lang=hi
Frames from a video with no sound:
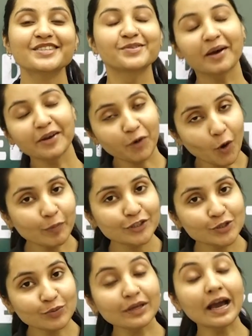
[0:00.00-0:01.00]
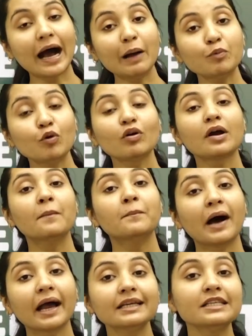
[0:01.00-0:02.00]
सो आई होप बच्चों की आप लोग
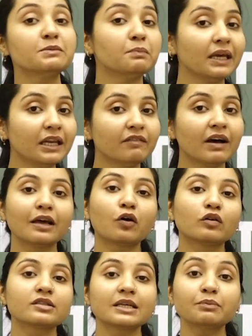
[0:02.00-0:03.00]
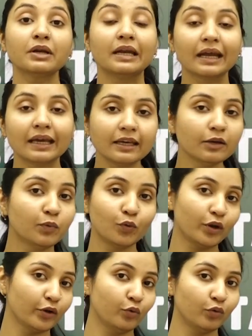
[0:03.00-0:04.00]
कंबाइंड मीन वाला कॉन्सेप्ट नहीं
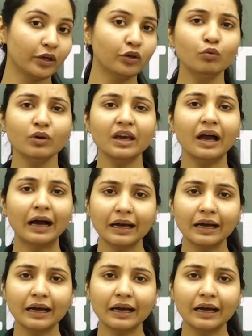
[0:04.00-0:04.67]
भूले होंगे क्योंकि